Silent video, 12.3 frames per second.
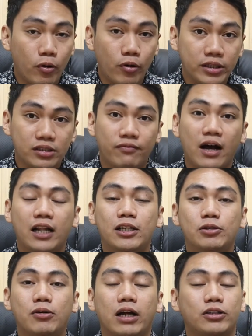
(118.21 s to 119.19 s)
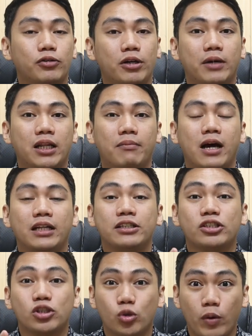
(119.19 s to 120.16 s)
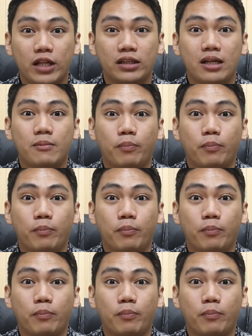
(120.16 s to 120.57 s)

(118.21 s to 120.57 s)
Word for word: points value at yung iba naman is 20